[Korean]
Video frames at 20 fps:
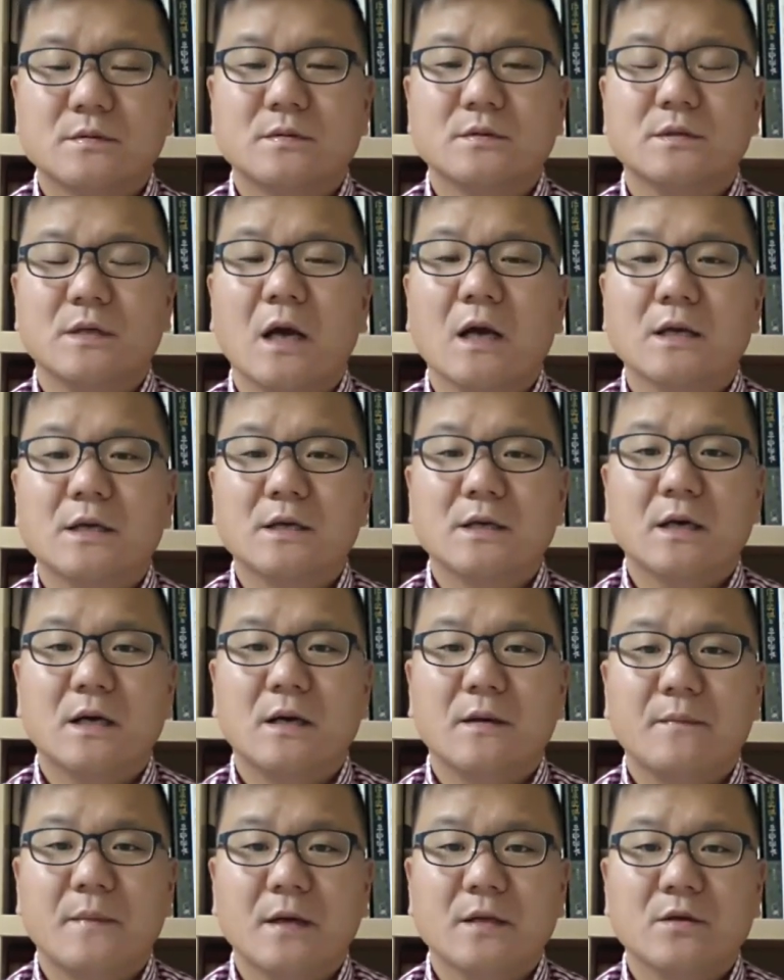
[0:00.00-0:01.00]
그
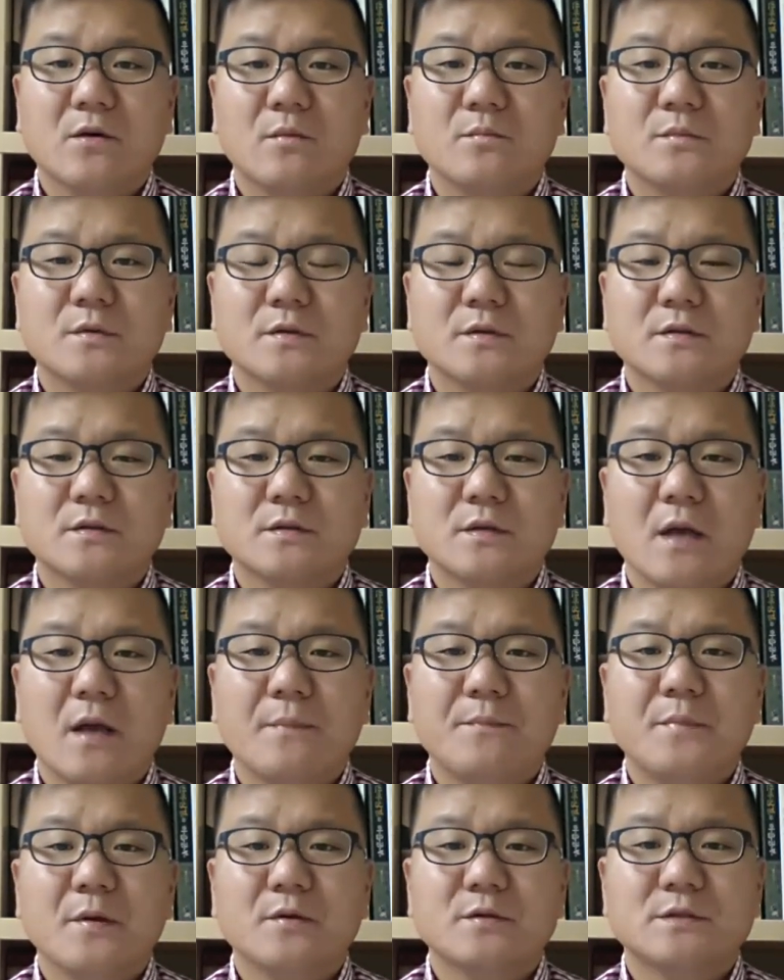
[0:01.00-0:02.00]
양기가 많이 없는,
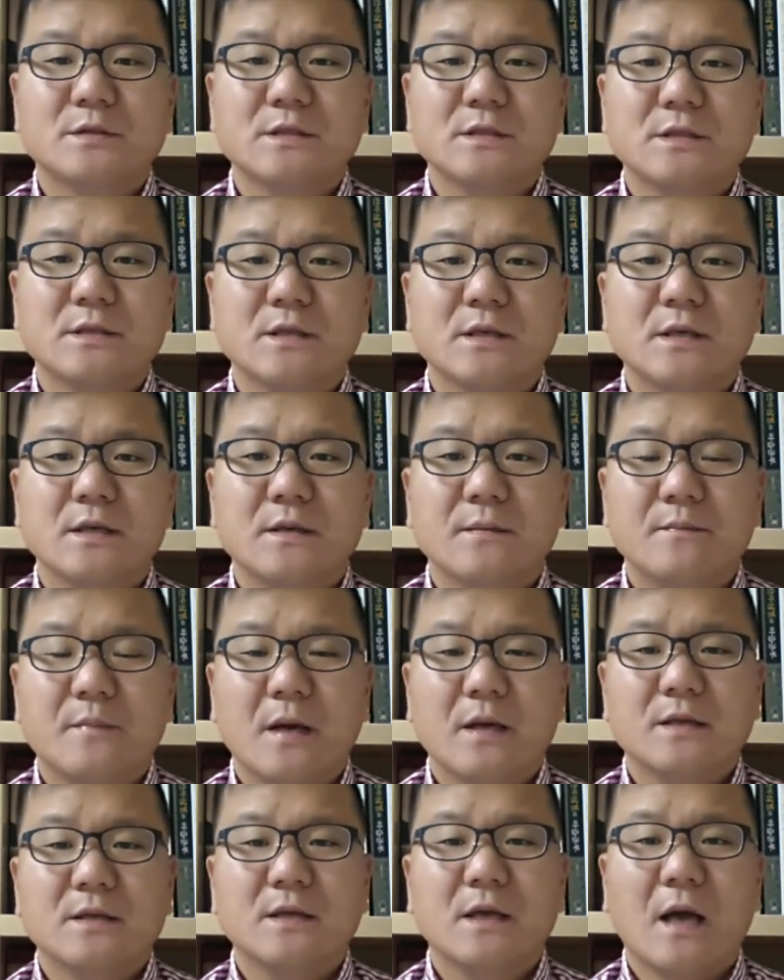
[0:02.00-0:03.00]
햇볕이
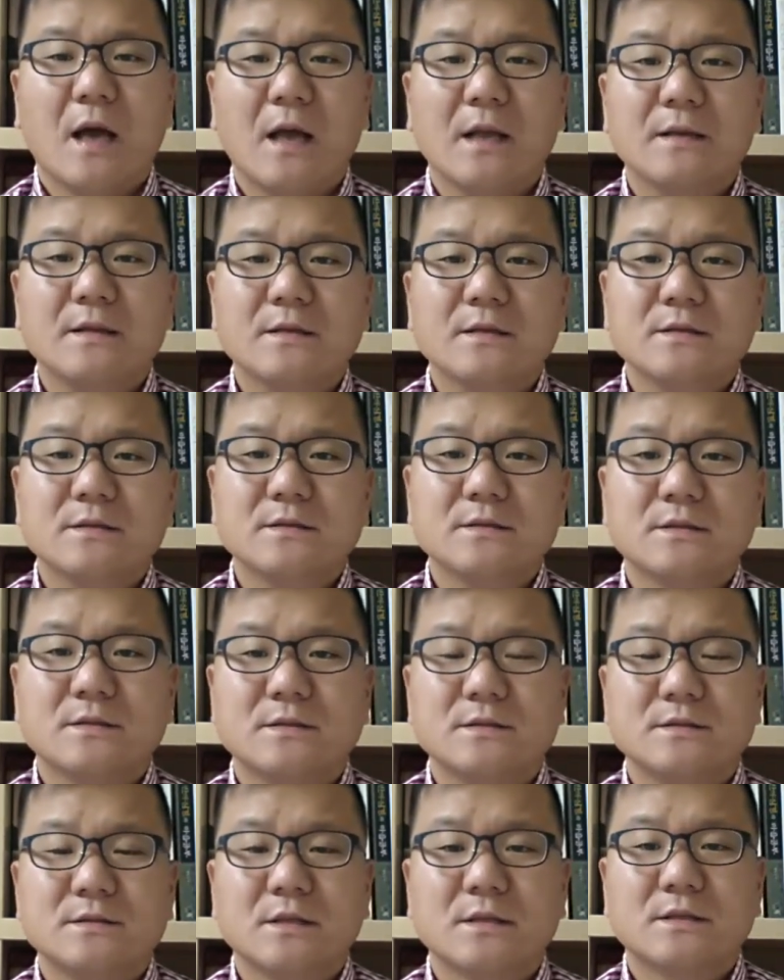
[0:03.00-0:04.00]
많이 안
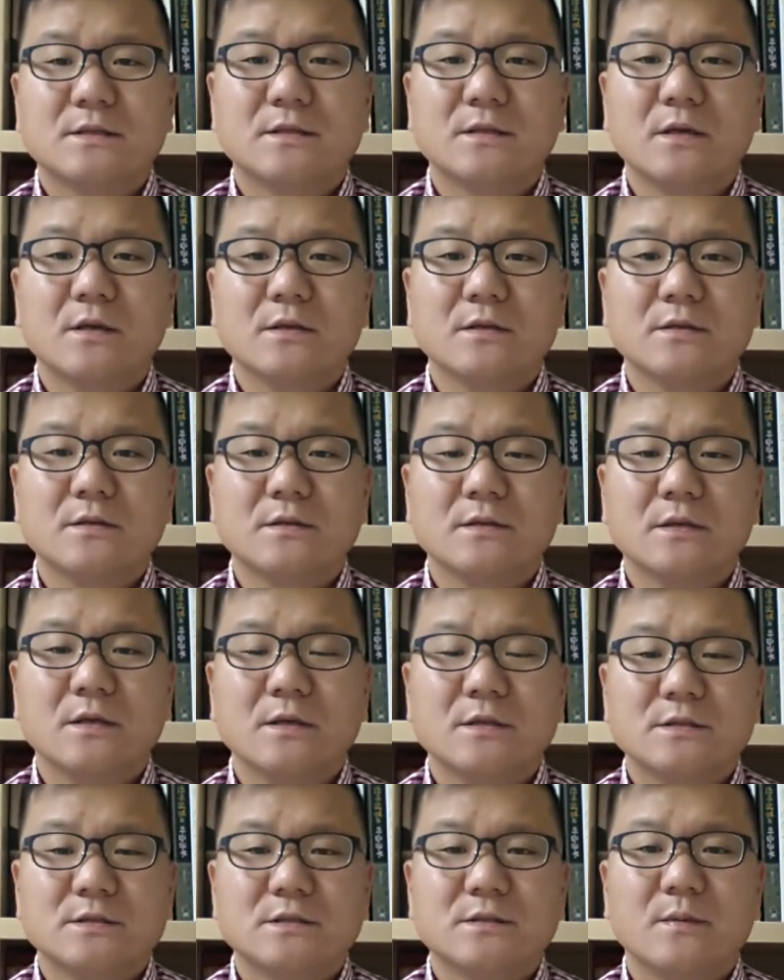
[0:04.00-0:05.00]
드는 이제 그런
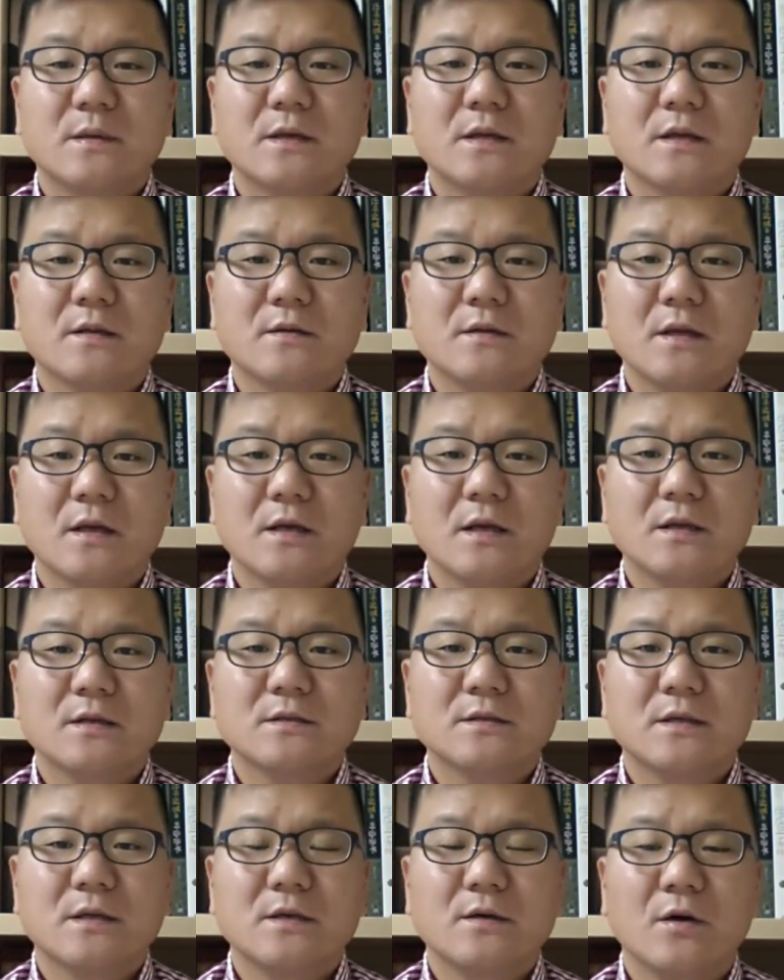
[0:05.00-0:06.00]
집에 대해서
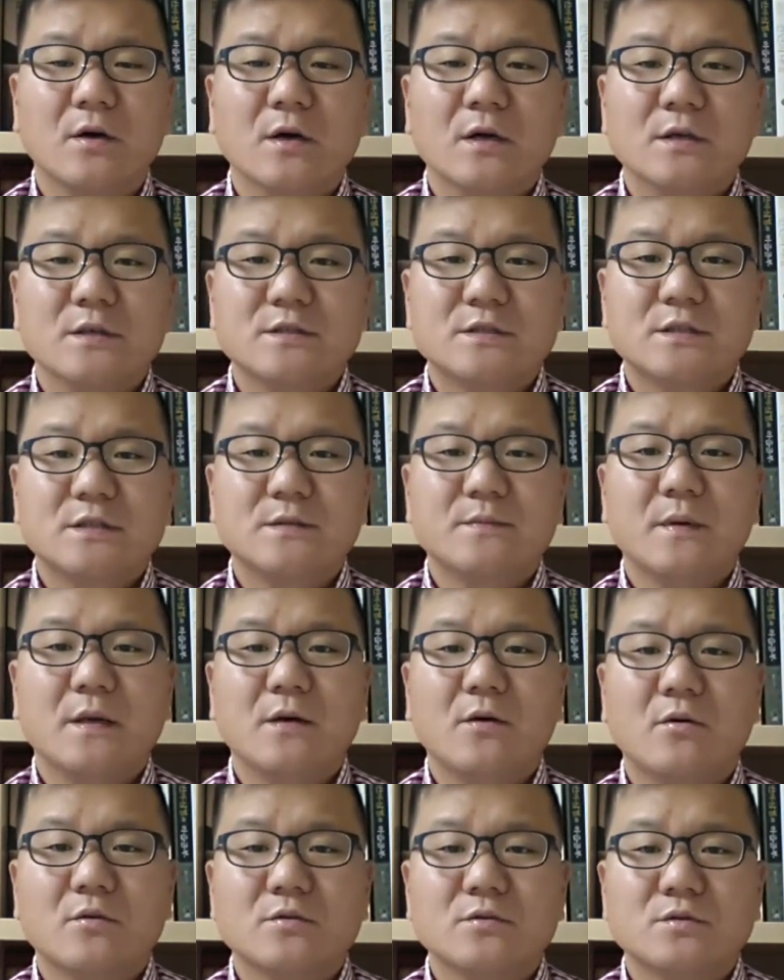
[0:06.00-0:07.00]
얘기했는데요.
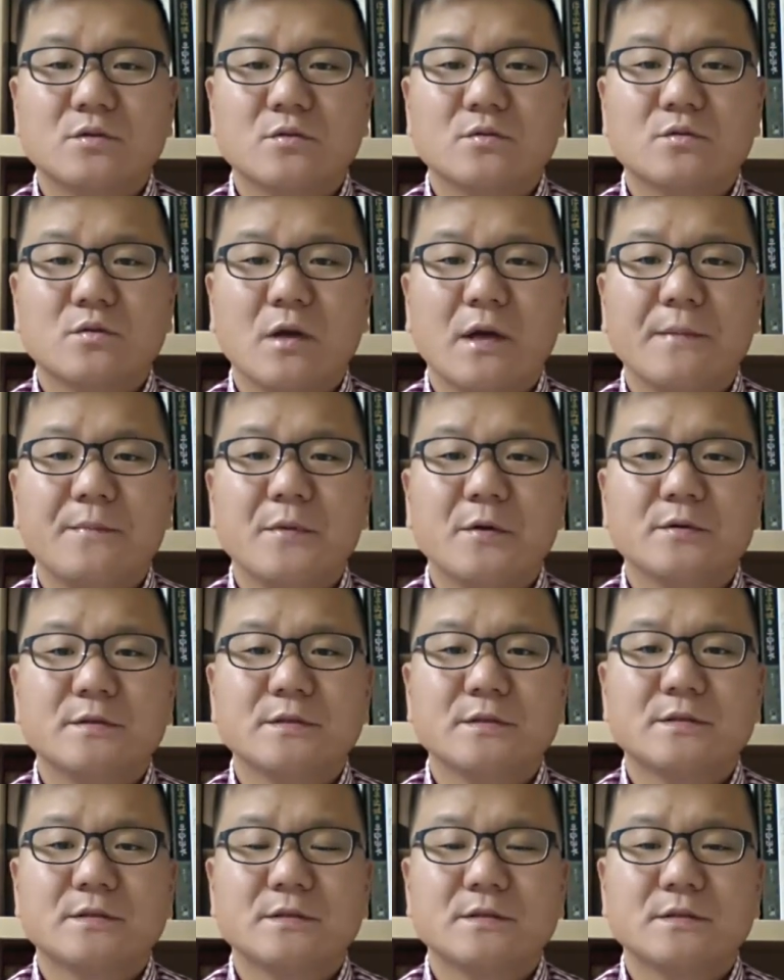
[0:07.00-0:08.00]
집에 어느 정도
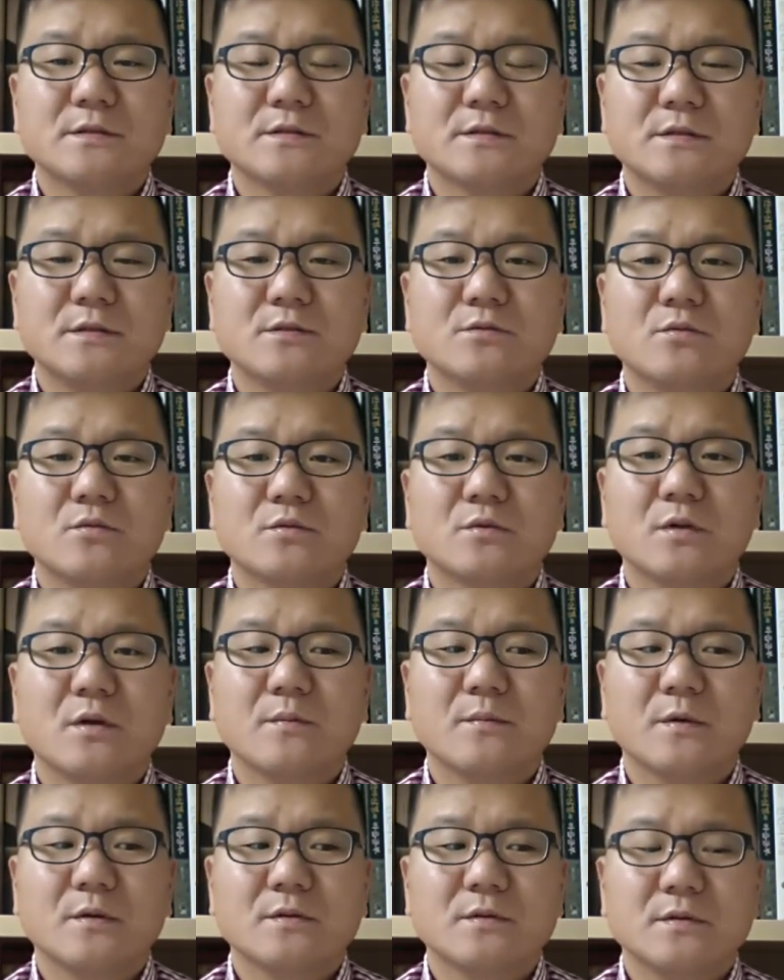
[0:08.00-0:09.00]
햇볕이 들, 들고
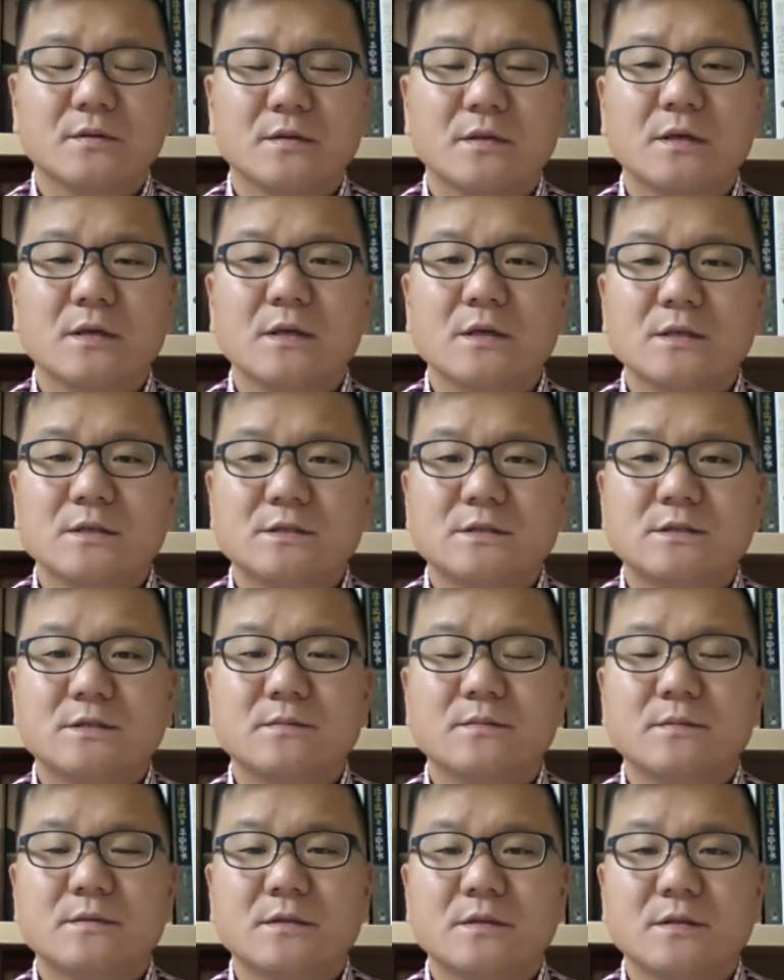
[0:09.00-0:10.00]
그러면은 집